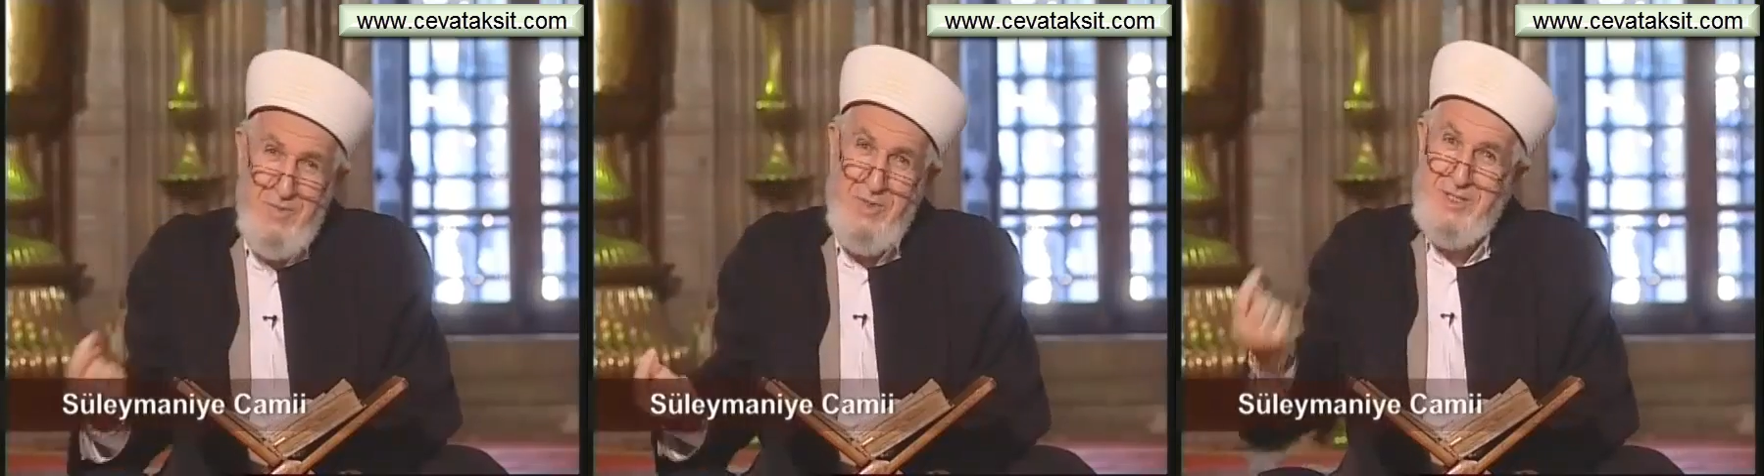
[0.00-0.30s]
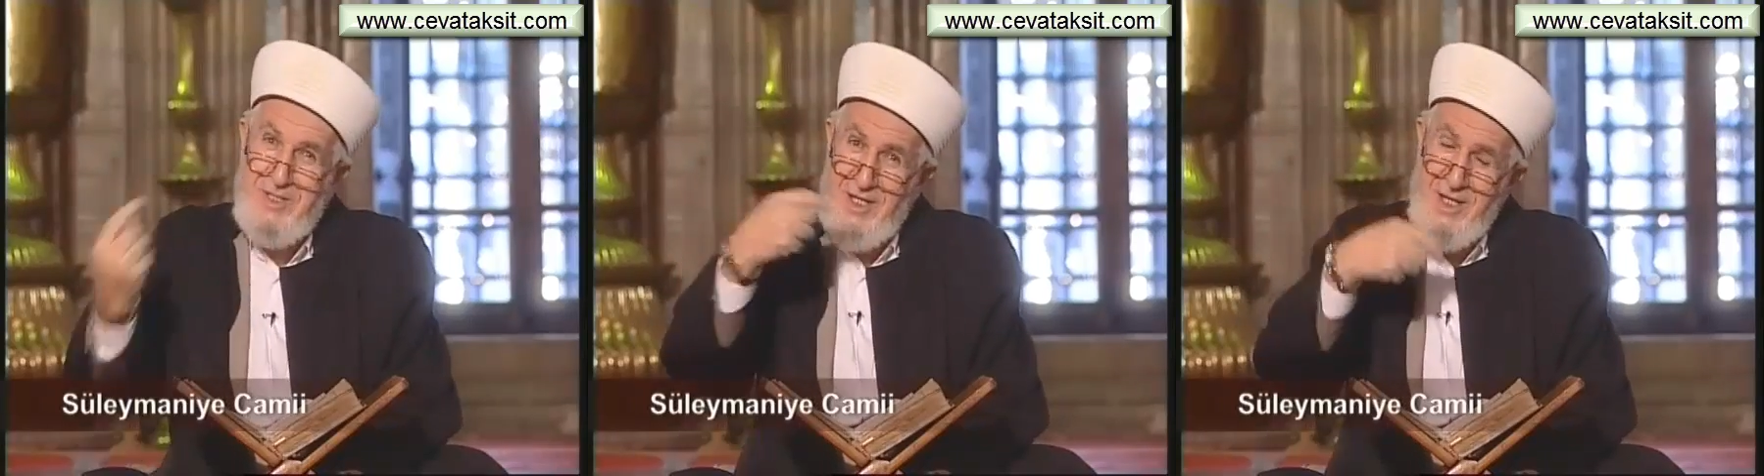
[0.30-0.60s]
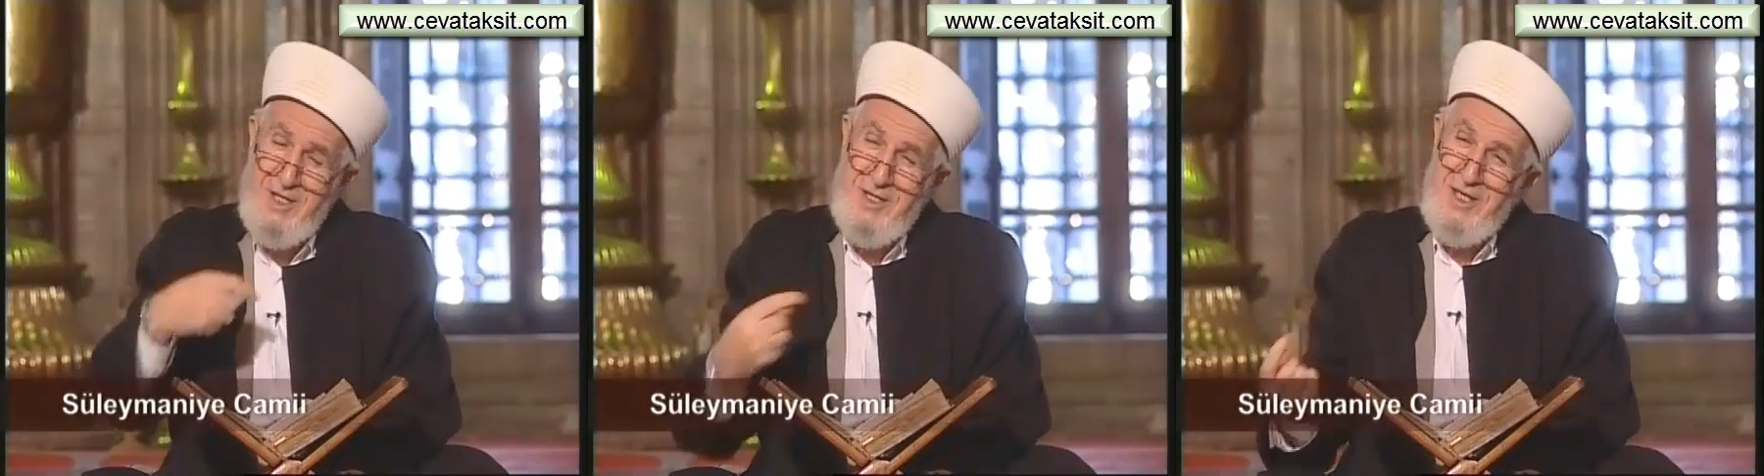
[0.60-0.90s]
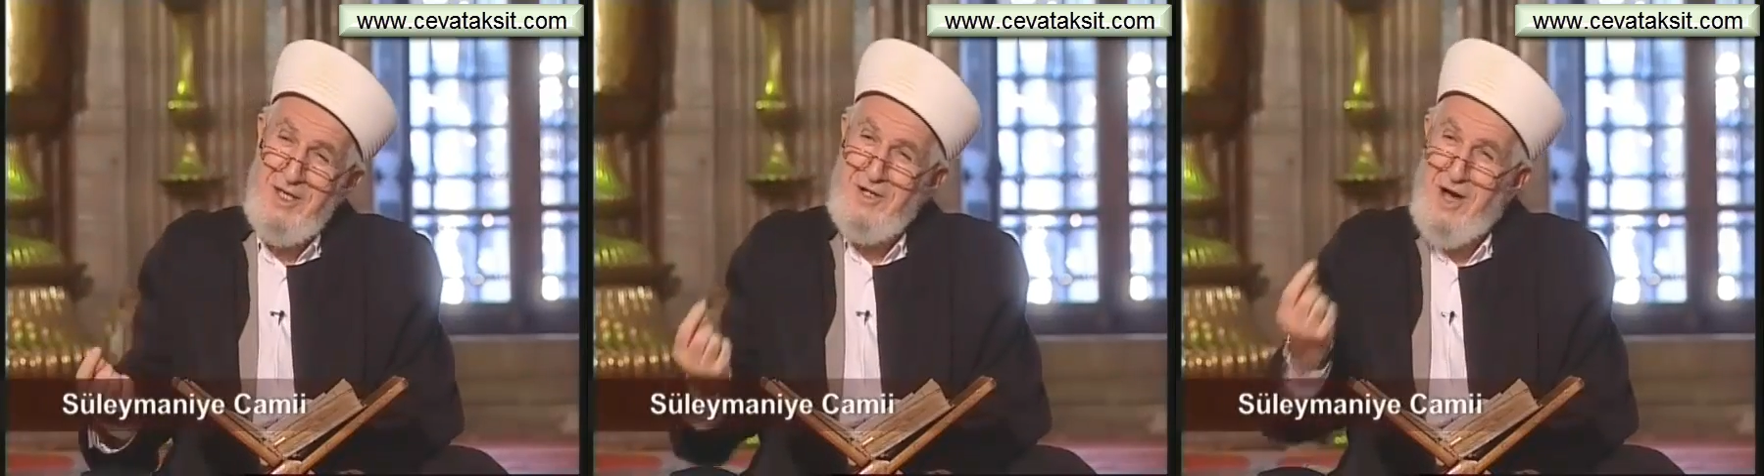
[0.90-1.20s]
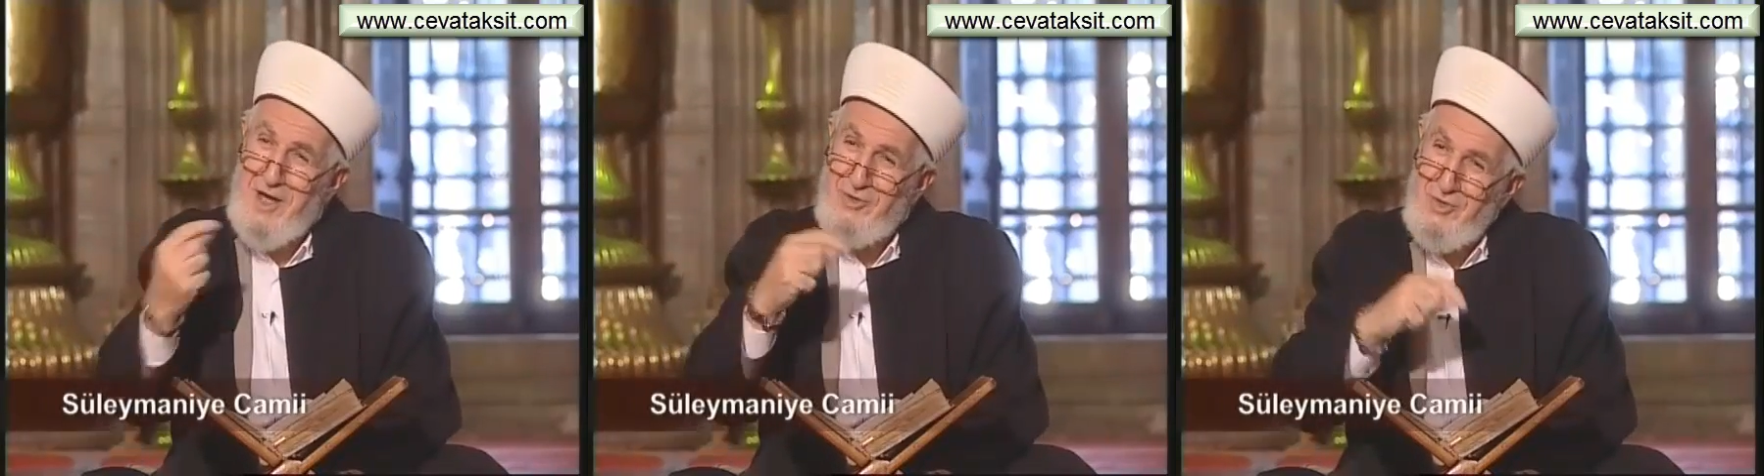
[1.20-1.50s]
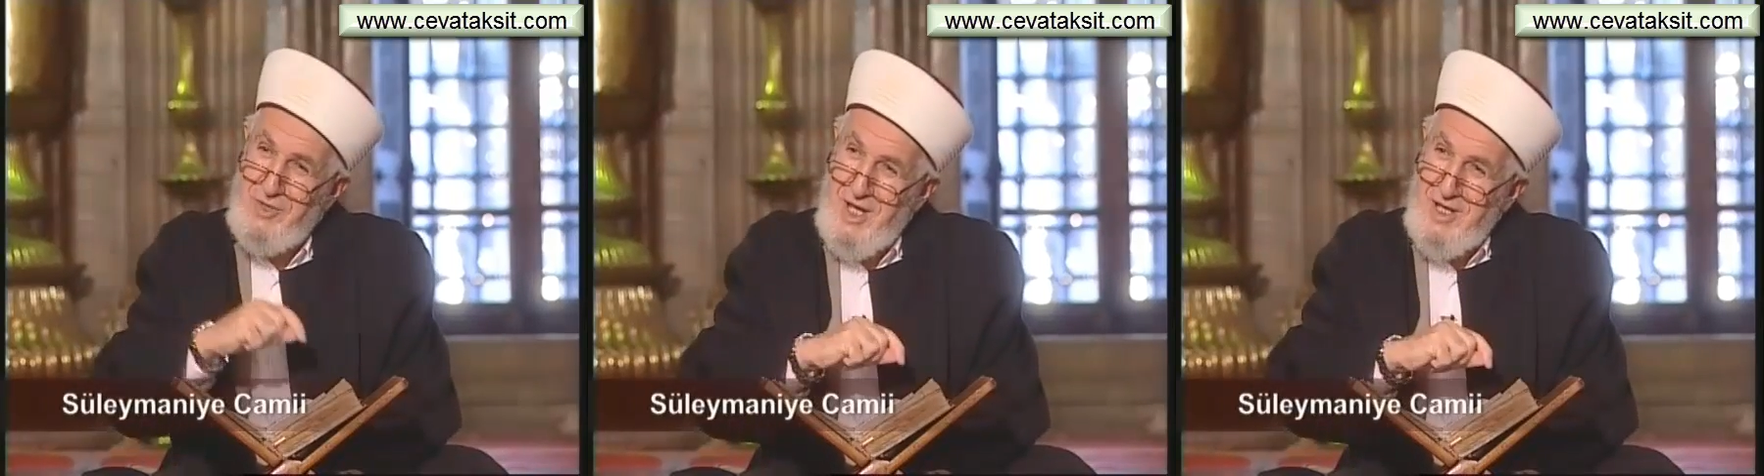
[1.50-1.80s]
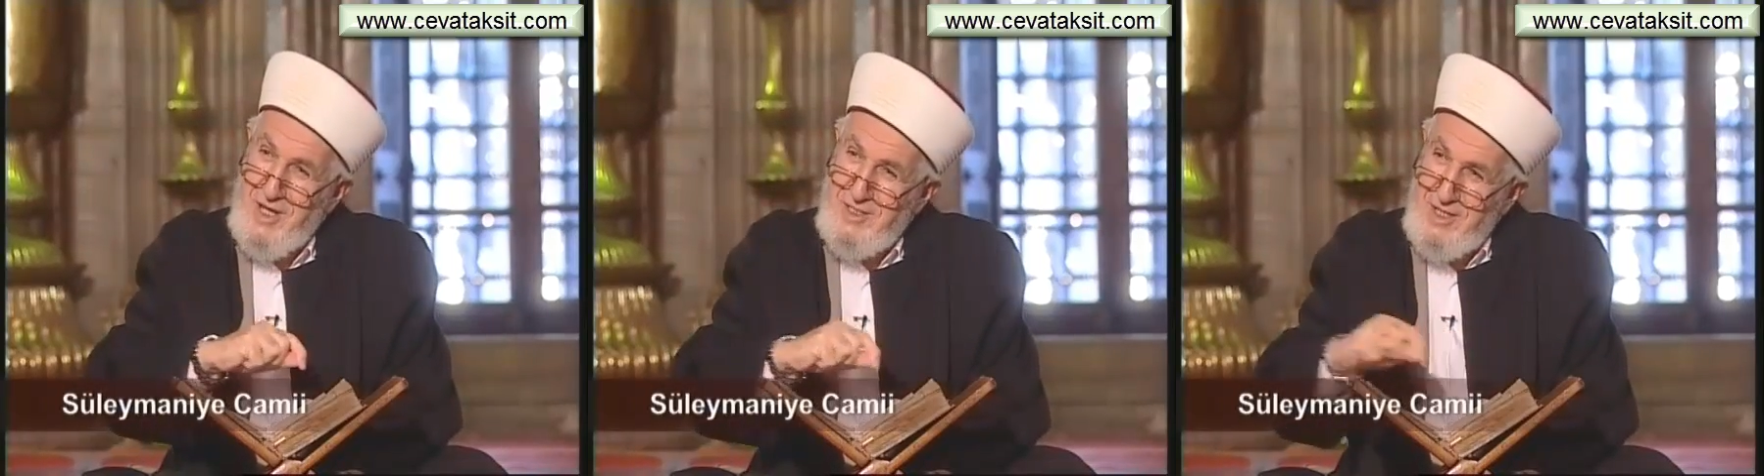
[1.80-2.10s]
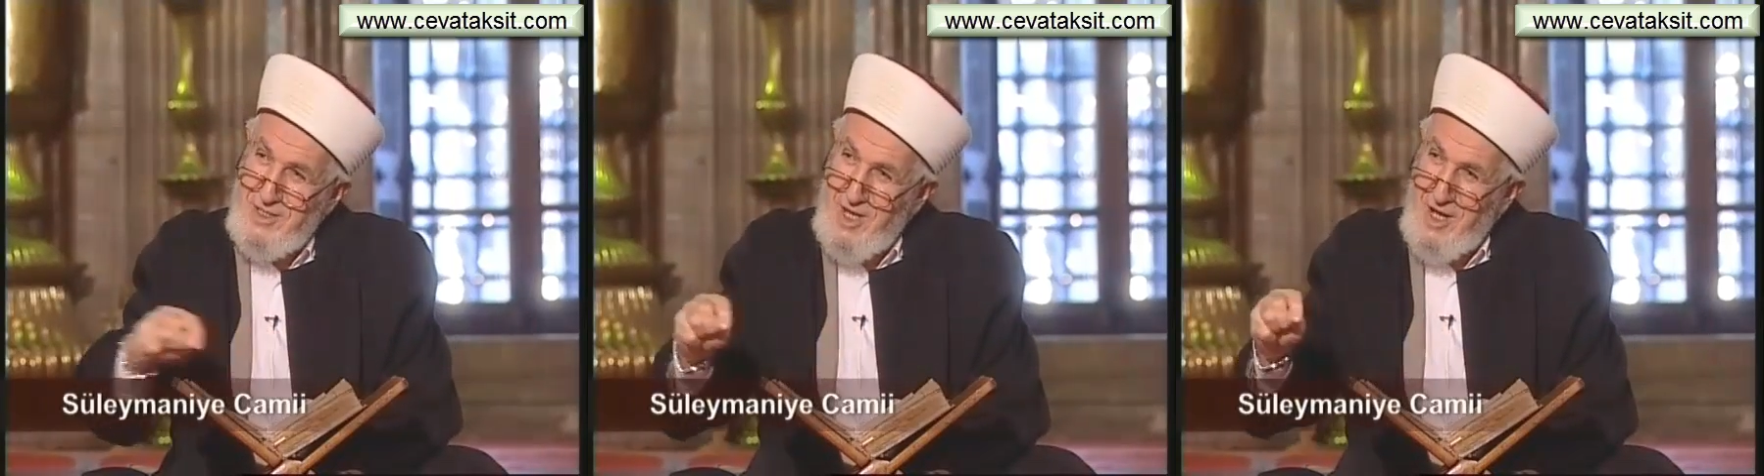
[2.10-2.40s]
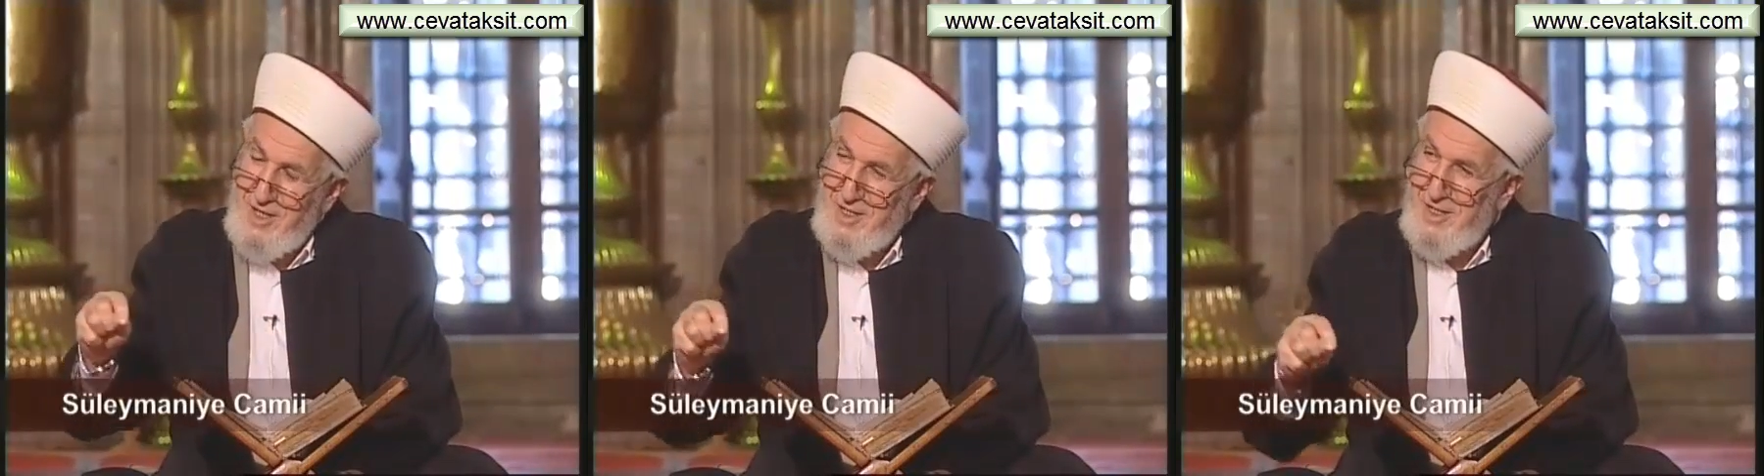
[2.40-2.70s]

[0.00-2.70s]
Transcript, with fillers: bir misli kanuniye yazılacak.